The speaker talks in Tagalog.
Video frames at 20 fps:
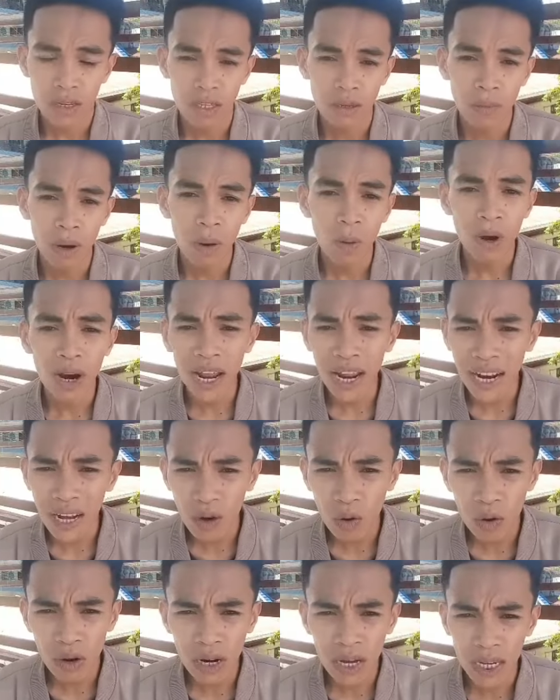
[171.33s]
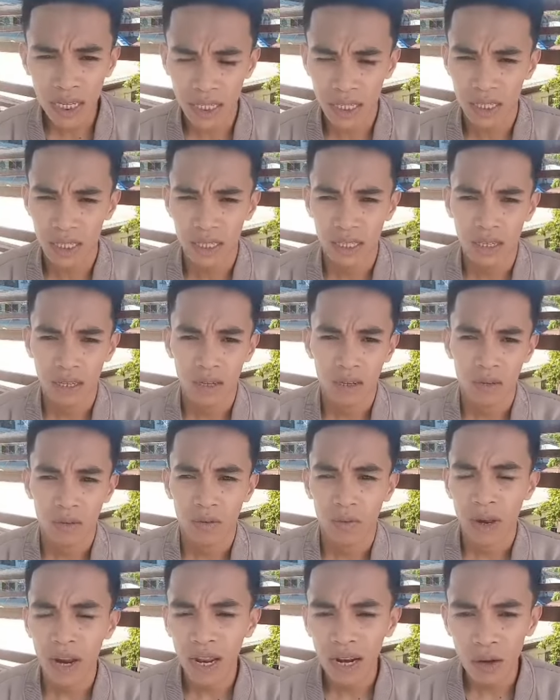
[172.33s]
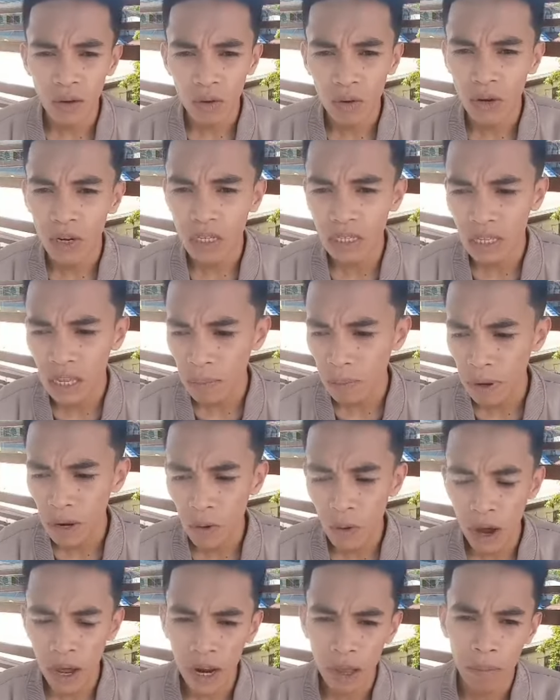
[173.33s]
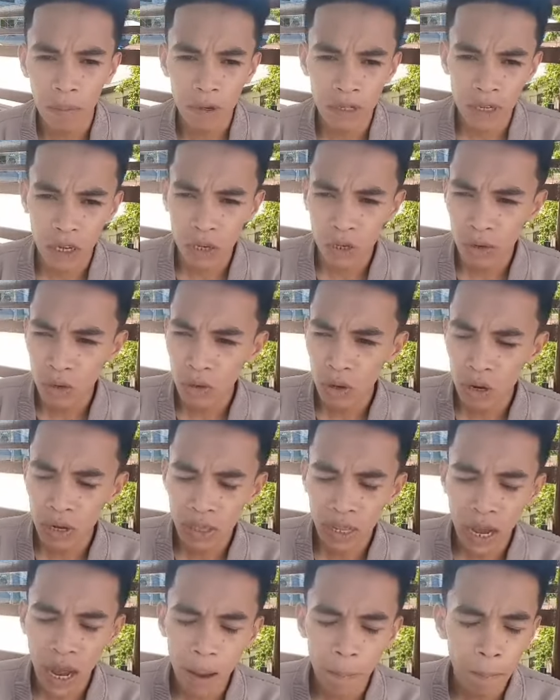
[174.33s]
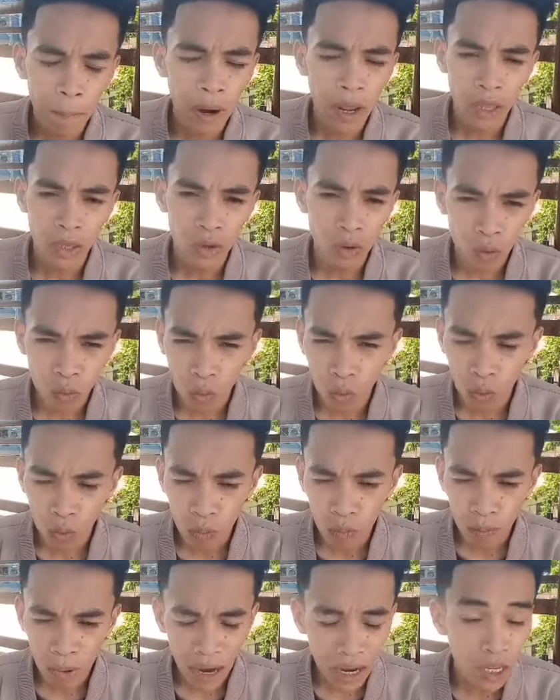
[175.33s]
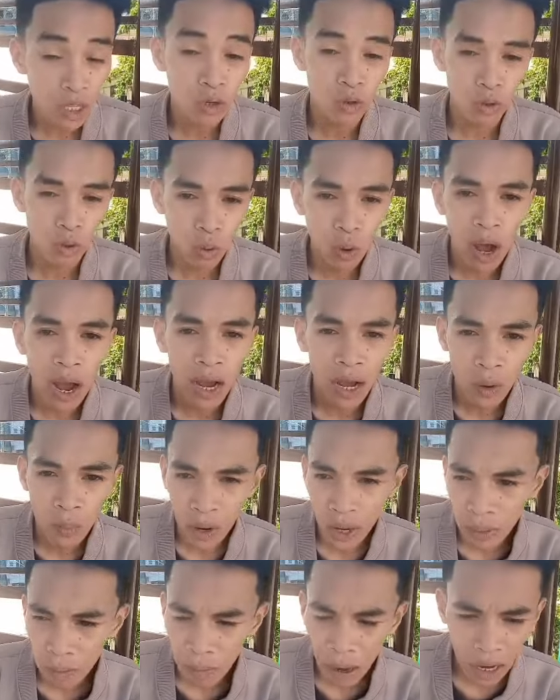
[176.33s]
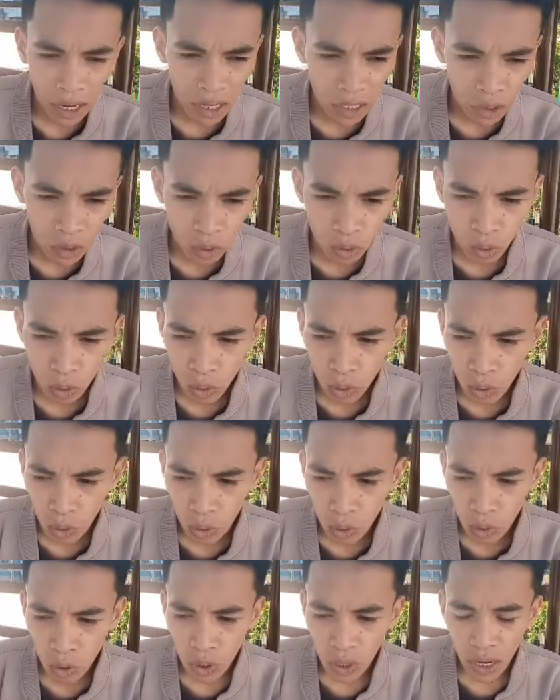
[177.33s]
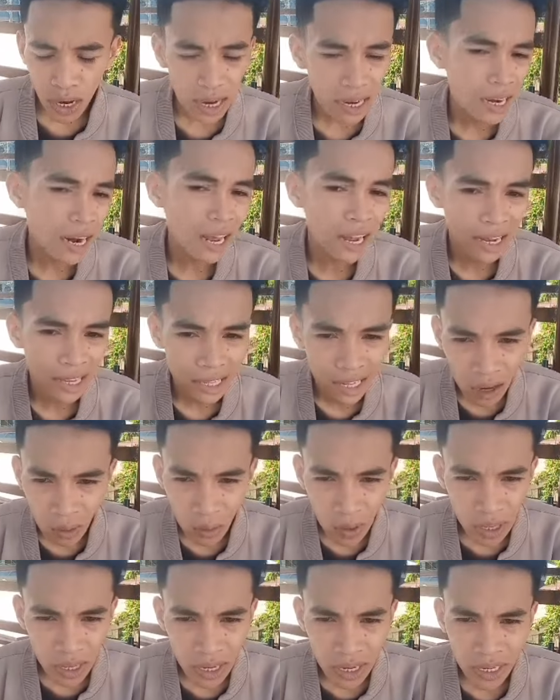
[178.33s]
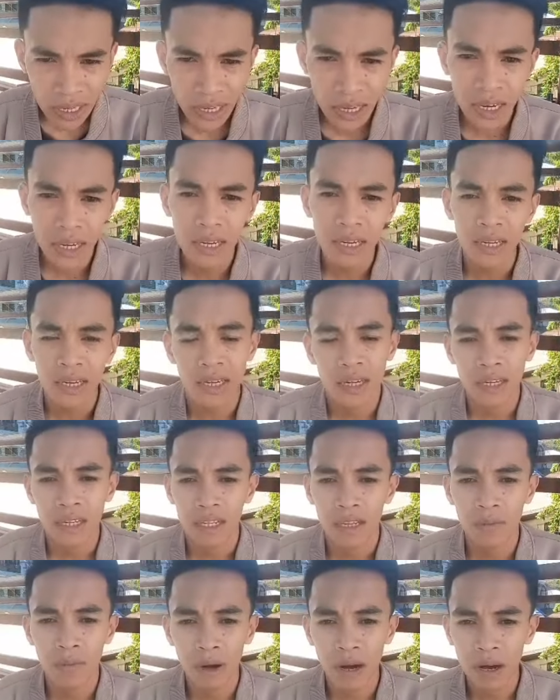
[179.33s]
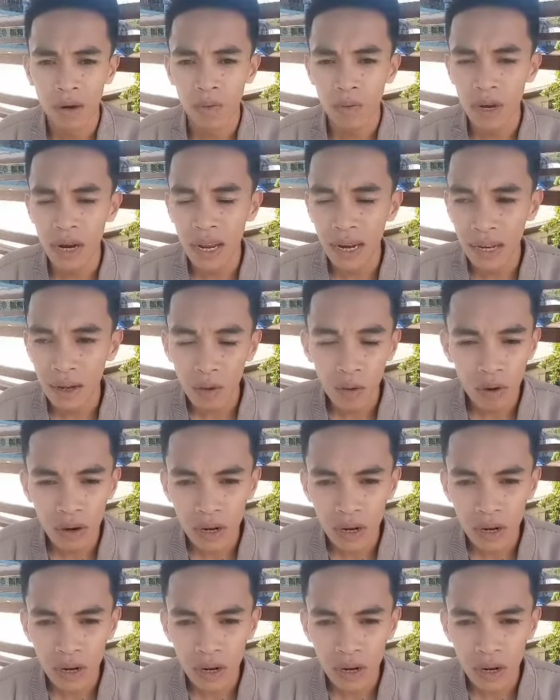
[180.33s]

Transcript: 'di ba, wala nang oras wala nang oras na ipaliwanag pa sa inyo yung nang apply nyo kung bakit nyo to gagawin, bakit nyo to kailangan gawin, ganyan. 'Di ba? Wala nang